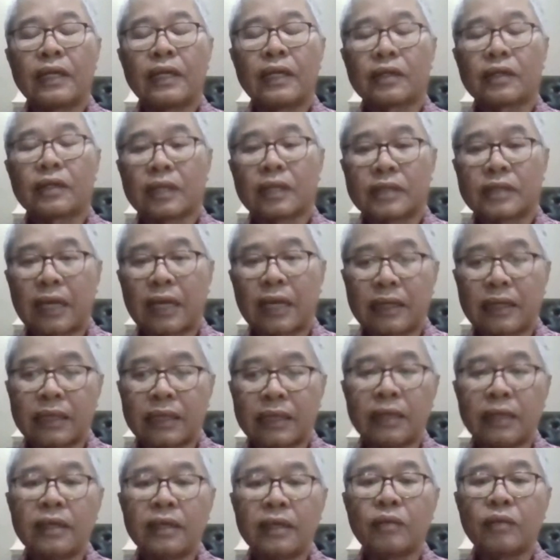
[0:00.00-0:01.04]
yang
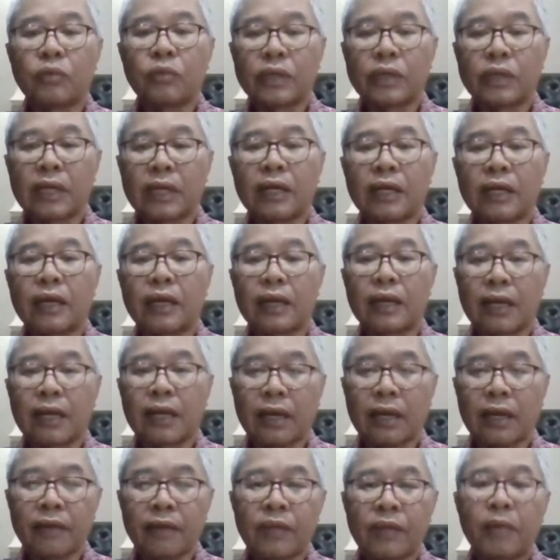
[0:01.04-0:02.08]
terjadi kemudian
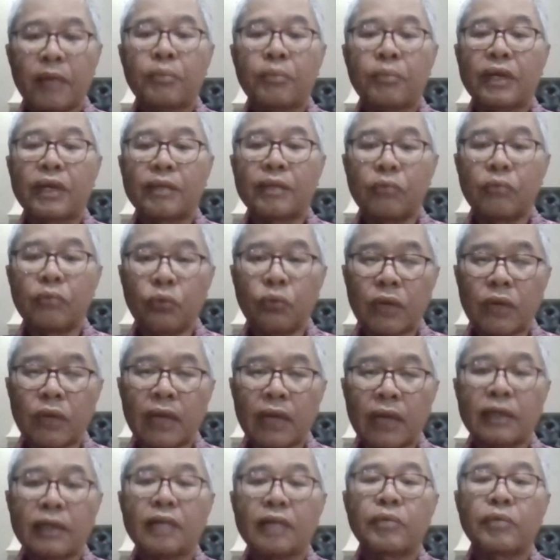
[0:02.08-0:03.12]
adalah
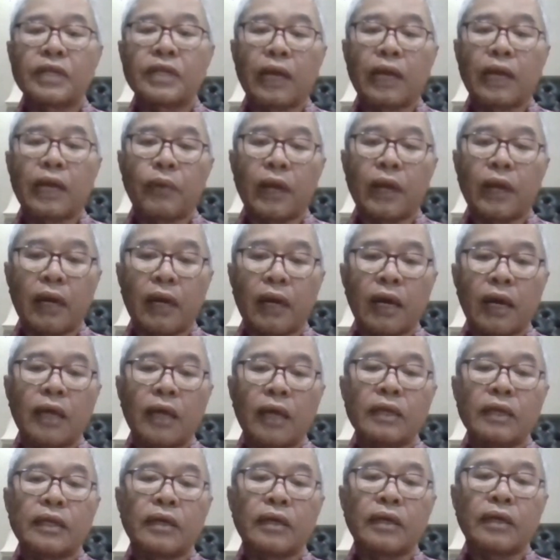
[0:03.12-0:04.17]
penimbunan dan
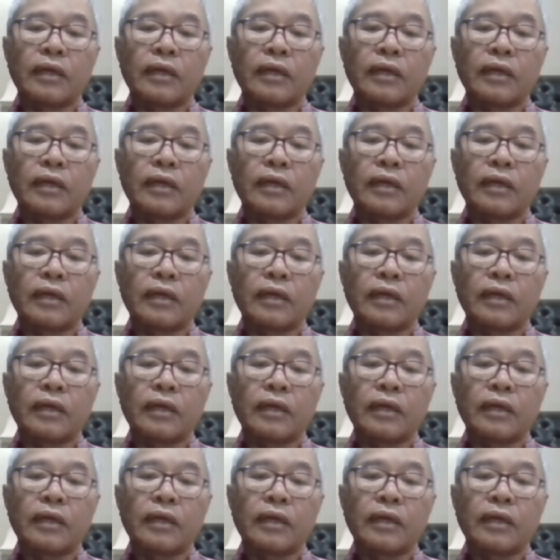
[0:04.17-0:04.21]
penyelewengan